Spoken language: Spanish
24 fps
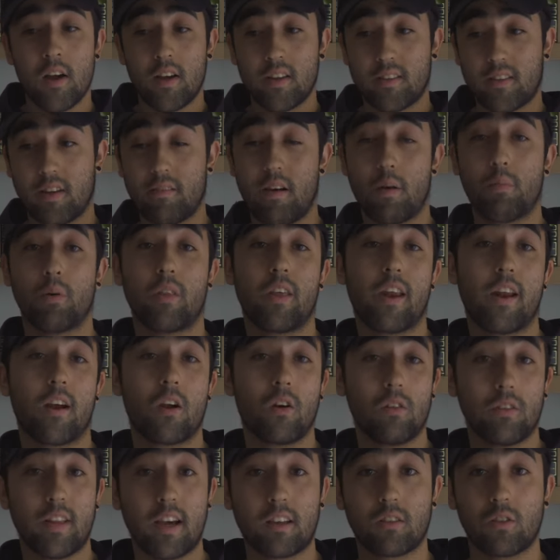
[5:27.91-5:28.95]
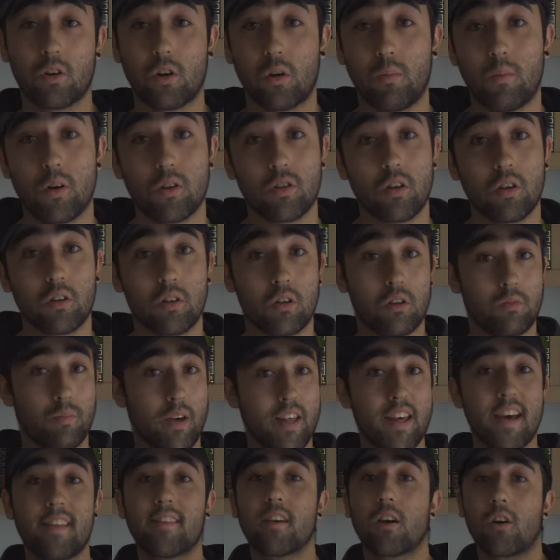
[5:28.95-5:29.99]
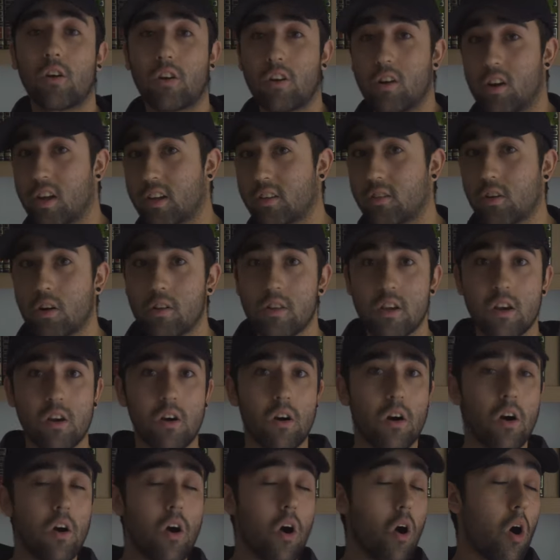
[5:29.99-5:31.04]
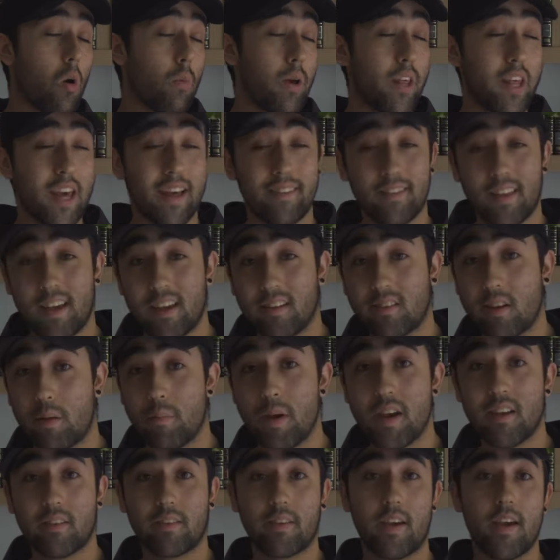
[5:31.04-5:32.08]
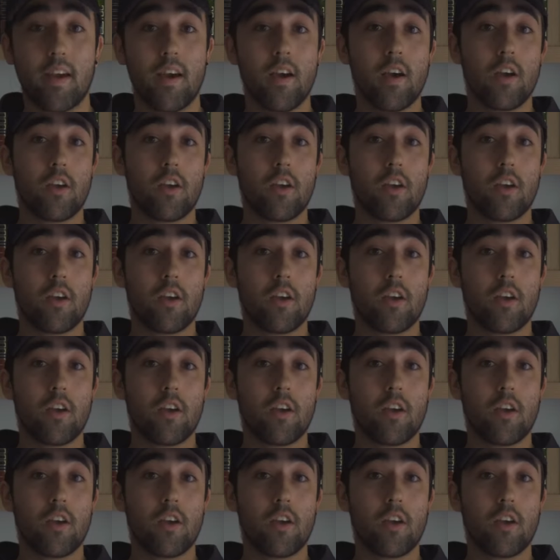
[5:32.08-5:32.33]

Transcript: se va a poner en contacto con vosotros mediante correo electrónico o mediante SMS